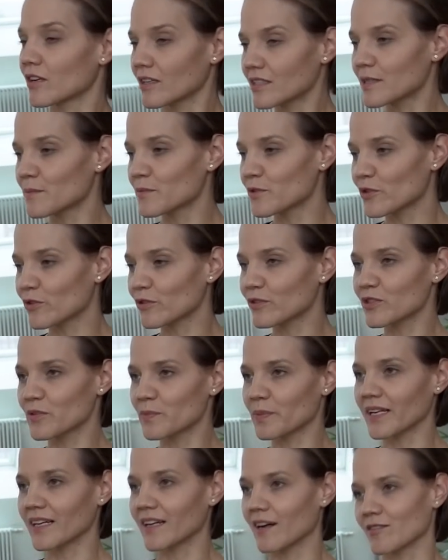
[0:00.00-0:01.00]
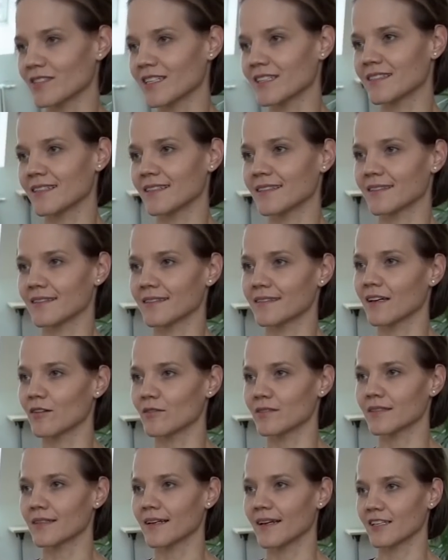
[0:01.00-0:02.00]
trotzdem zurückzubringen, außer sie ist in
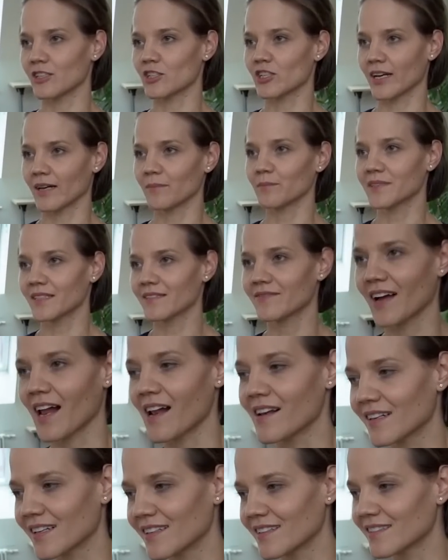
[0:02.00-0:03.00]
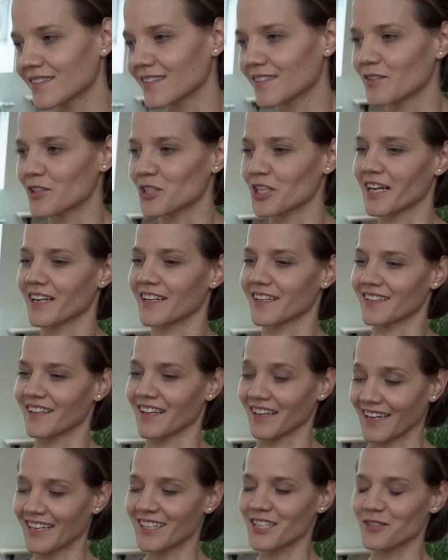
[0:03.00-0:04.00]
tausend kleine Scherben zerfallen, dann ist es wahrscheinlich,
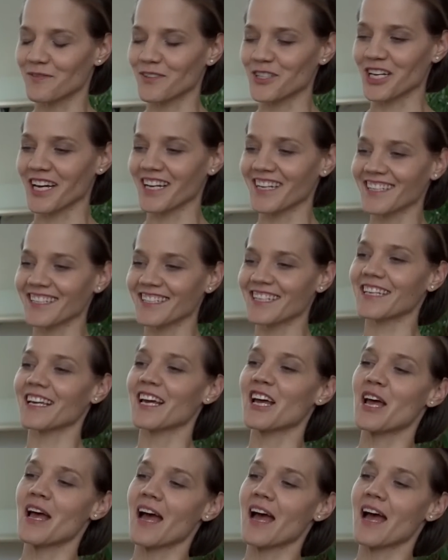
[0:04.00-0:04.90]
dann geht es wahrscheinlich nicht.